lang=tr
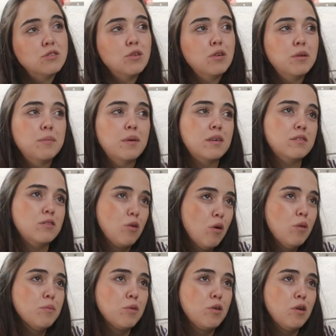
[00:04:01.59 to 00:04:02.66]
Sonra baktı
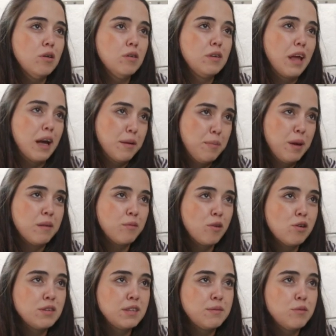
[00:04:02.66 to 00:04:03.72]
olmuyor. Yani benim
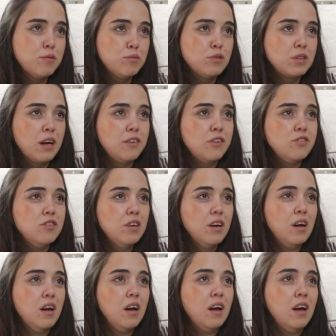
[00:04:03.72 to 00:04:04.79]
gözlemim bu sadece.
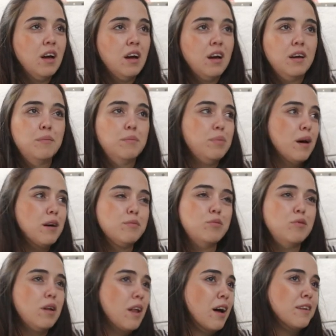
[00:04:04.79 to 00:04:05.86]
Bari
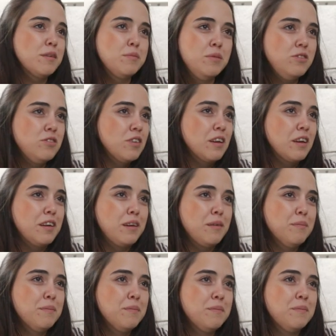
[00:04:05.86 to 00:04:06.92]
buralarda bir işe
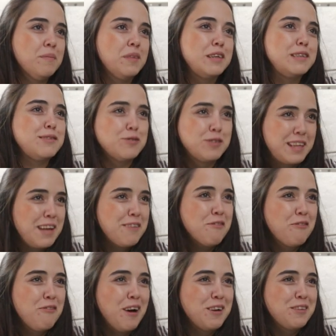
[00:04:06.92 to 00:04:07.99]
gireyim. Nasıl olsa
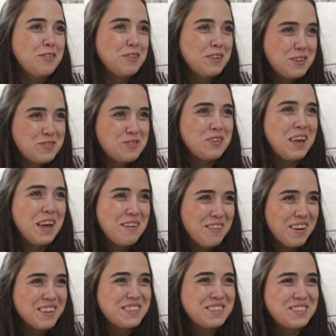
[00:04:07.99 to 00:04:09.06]
evim var diyorlar. Çünkü ev
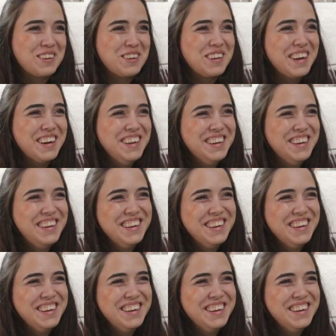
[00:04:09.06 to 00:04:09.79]
aldırıyorlar.